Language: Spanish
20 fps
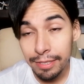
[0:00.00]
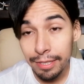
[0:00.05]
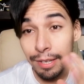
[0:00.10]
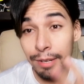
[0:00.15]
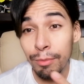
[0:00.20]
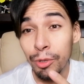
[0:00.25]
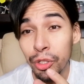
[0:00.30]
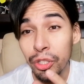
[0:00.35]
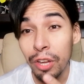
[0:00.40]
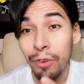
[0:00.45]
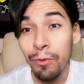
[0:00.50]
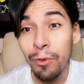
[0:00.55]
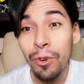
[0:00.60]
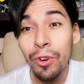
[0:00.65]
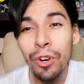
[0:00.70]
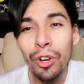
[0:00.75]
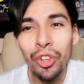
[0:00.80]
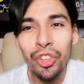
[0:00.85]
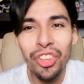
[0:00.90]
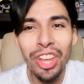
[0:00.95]
Sabemos que
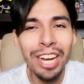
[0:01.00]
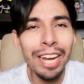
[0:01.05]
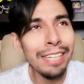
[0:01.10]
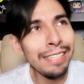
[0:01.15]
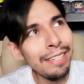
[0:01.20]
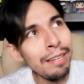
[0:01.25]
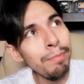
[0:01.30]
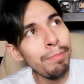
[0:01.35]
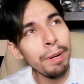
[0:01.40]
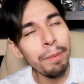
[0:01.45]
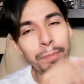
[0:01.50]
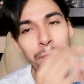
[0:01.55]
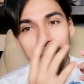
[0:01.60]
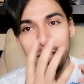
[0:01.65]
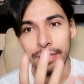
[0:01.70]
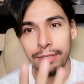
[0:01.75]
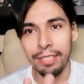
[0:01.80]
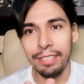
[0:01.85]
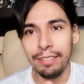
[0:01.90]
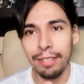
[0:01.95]
Funko saca siempre
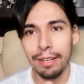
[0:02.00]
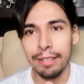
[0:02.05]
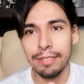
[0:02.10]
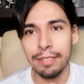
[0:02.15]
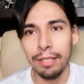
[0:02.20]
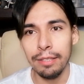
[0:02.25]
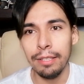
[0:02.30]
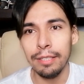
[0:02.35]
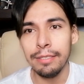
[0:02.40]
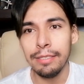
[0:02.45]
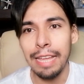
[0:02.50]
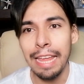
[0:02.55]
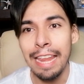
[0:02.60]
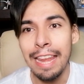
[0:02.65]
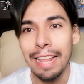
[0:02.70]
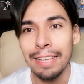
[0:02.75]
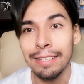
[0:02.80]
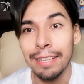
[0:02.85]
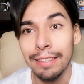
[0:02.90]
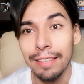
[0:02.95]
piezas interesantes
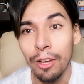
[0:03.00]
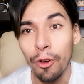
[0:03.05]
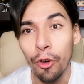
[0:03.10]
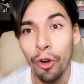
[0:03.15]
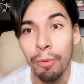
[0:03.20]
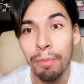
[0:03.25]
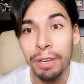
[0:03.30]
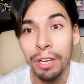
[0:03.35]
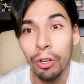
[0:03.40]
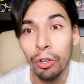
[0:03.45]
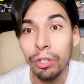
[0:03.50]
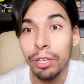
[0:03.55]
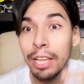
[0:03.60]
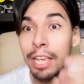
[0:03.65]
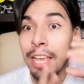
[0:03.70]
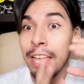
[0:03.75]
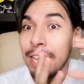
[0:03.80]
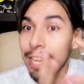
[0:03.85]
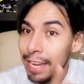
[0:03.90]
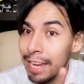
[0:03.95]
en la San Diego Comic Con
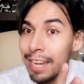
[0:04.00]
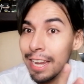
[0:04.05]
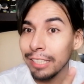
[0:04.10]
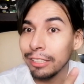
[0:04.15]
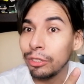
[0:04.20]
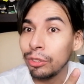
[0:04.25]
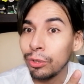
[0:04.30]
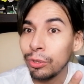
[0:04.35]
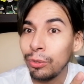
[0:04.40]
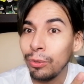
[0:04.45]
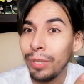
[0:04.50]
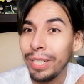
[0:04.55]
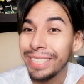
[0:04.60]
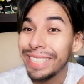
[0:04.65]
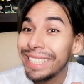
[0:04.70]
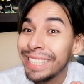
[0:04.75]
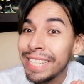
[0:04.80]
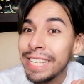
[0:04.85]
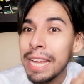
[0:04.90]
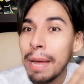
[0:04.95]
y las
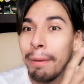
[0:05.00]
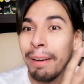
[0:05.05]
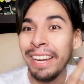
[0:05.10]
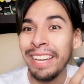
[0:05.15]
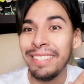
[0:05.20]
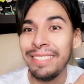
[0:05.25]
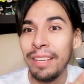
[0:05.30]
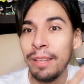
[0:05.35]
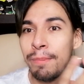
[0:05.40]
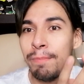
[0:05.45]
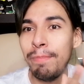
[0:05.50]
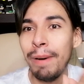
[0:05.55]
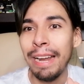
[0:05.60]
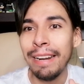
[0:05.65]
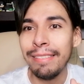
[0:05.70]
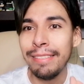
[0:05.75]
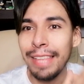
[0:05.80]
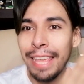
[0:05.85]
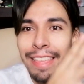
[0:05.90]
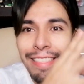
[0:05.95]
tortugas ninja van a ser
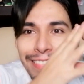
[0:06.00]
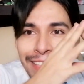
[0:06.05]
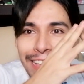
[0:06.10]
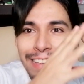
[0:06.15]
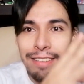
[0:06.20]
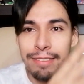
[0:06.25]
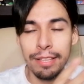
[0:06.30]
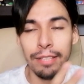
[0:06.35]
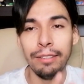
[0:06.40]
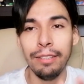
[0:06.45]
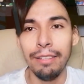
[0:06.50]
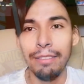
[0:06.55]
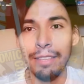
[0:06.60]
parte de esta